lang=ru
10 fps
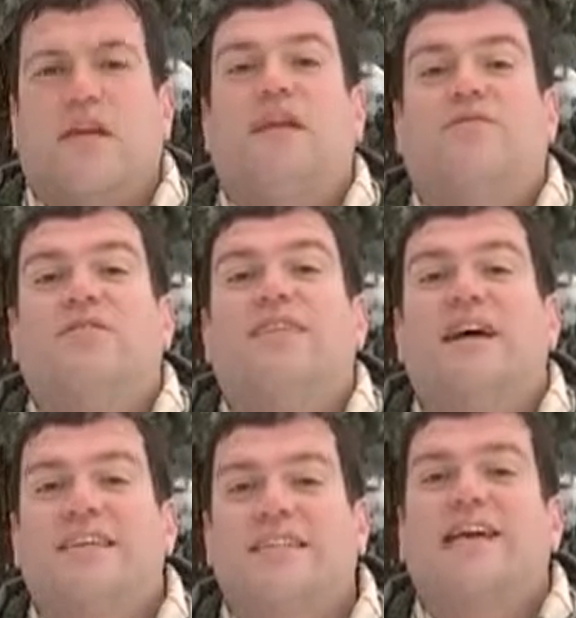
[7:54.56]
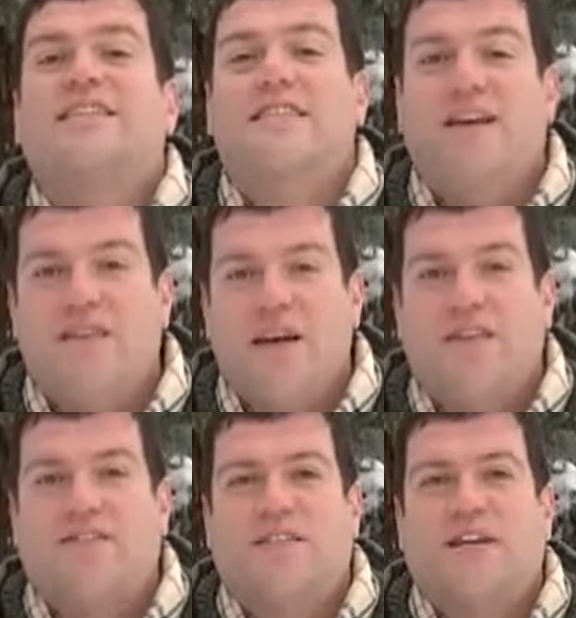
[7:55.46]
Ликвидации и
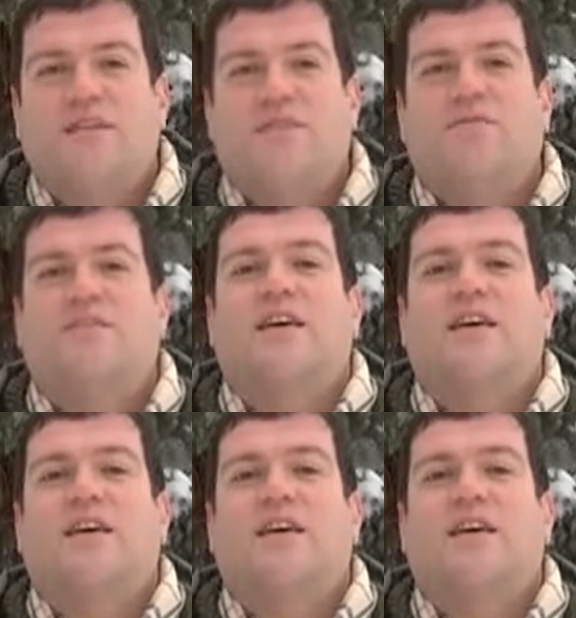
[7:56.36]
отставания в строительстве